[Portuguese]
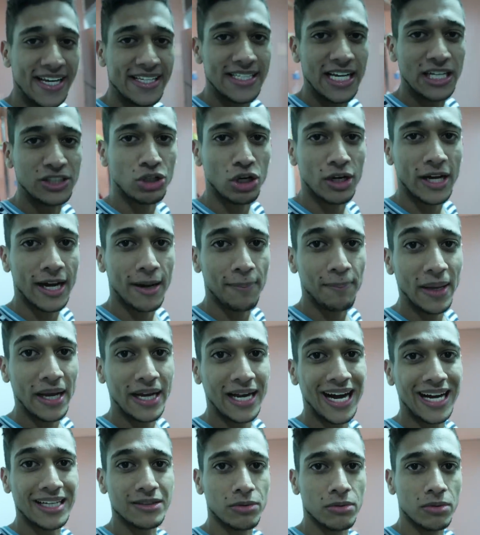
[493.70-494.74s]
Você achou que era
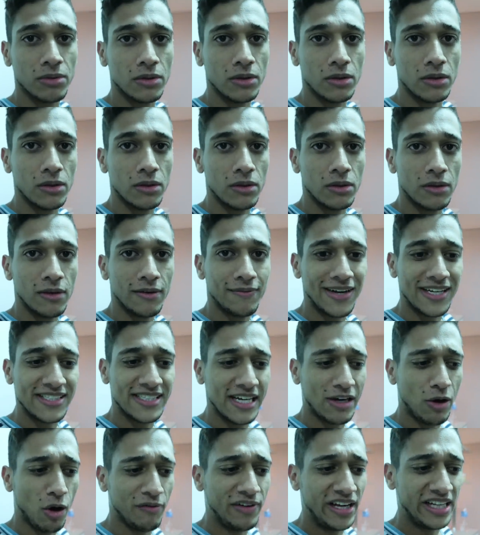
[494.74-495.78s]
pecado? Pra
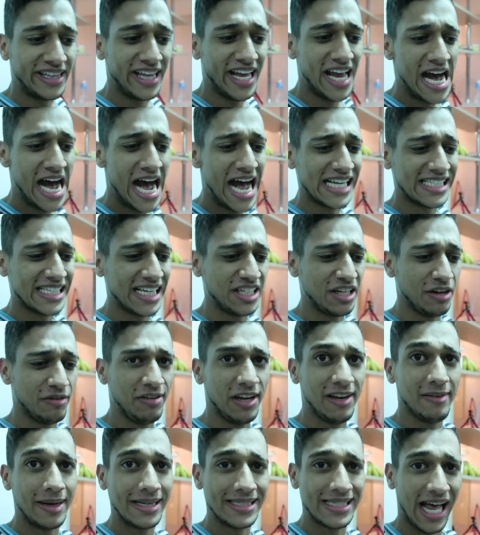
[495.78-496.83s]
se converter, raça de
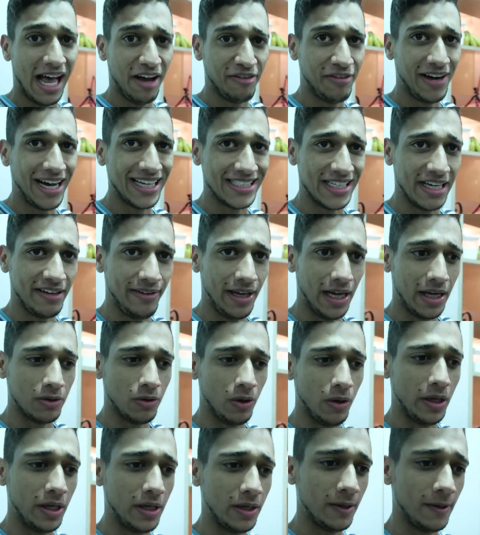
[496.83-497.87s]
viva, safado, sem
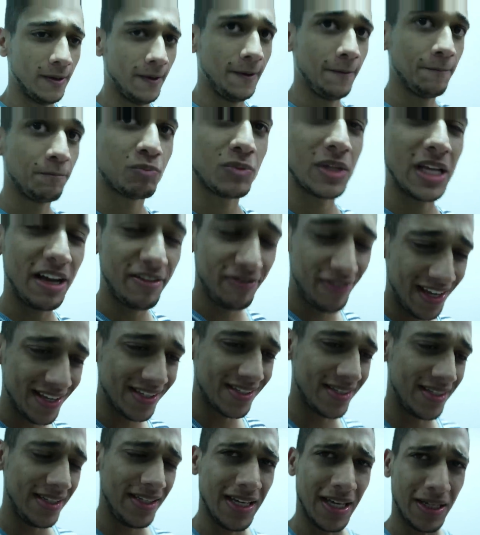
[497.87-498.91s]
vergonha.
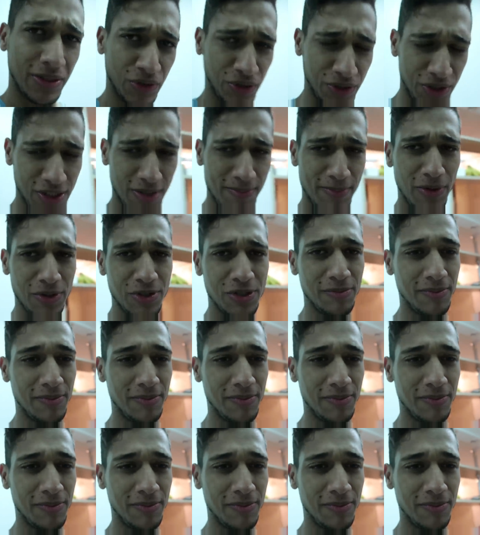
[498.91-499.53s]
Cafezinho à noite é bom